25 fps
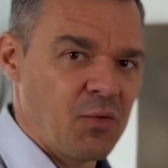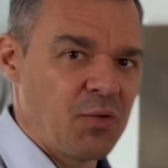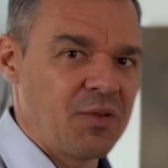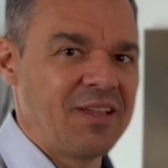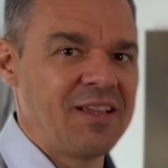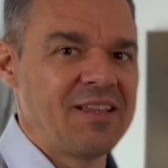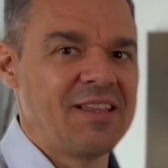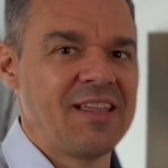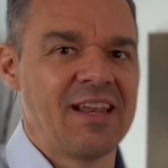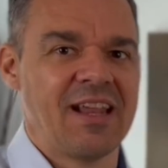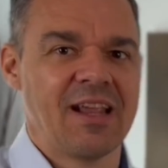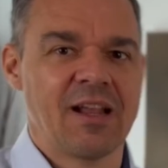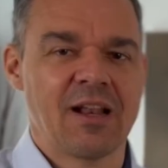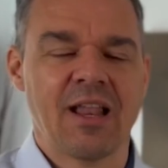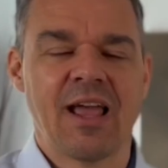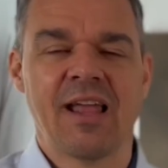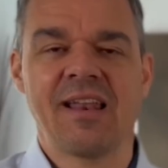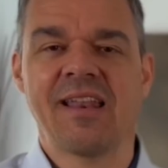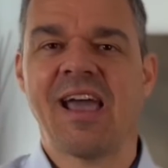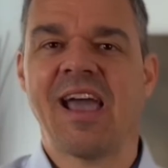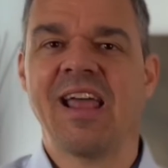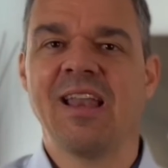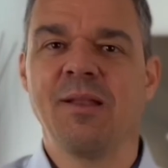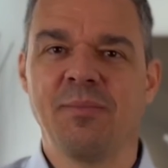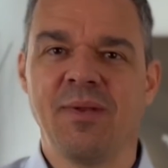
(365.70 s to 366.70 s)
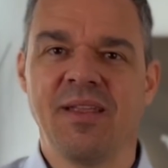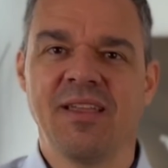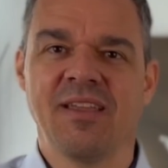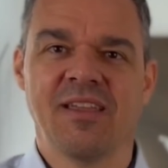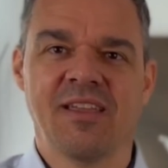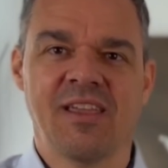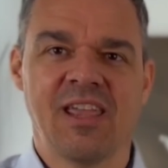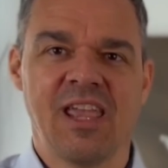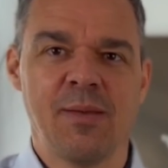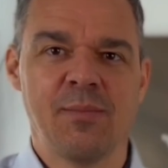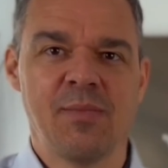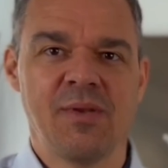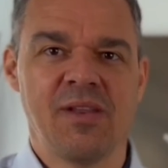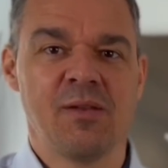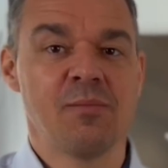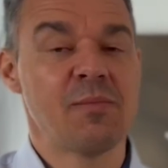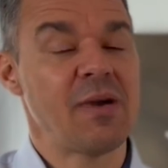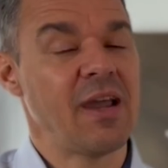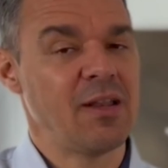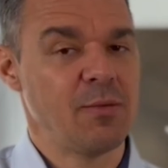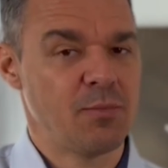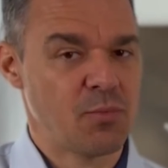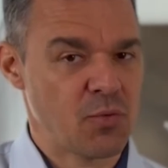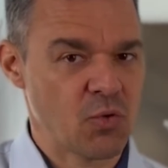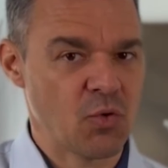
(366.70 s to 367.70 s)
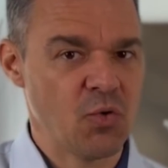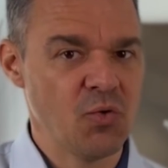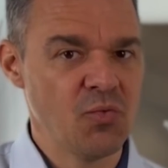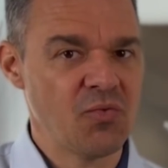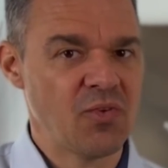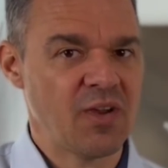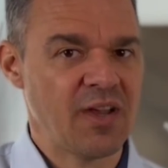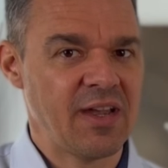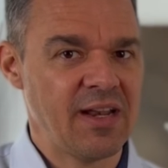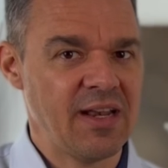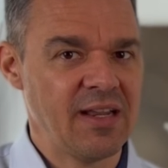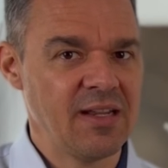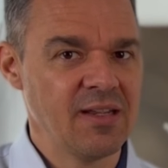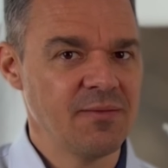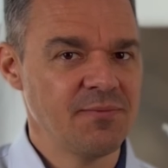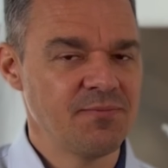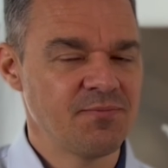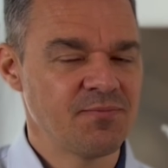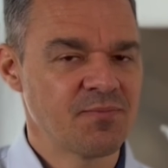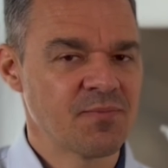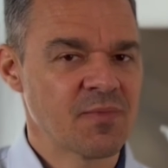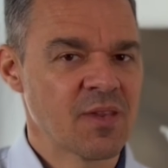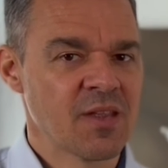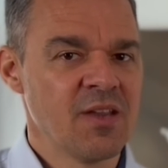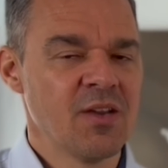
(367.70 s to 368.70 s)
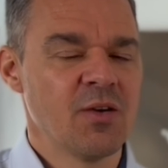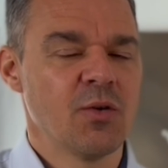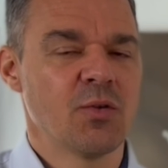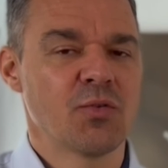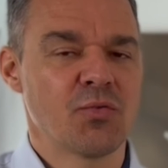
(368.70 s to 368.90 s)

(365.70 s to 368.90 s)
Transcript: Heute wollte ich dir einen kleinen Einblick geben in mein Profiling,